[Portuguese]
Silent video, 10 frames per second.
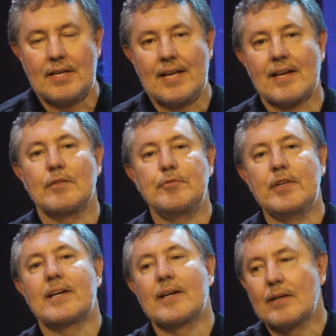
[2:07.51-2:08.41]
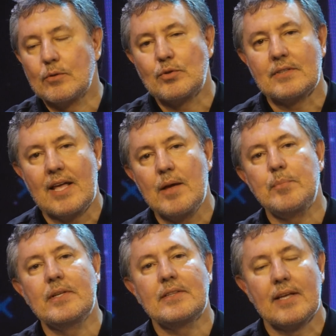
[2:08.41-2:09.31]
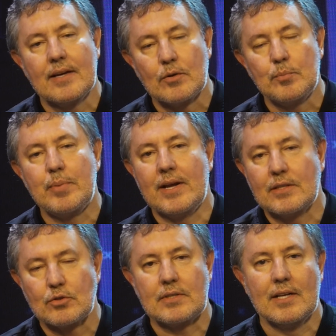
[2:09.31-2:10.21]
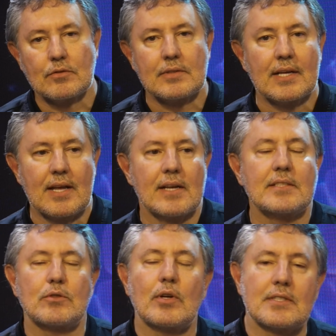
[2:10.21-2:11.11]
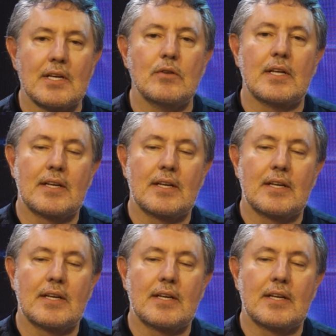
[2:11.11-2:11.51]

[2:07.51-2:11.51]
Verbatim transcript: e ela fica o tempo inteiro preso dentro daquela situação,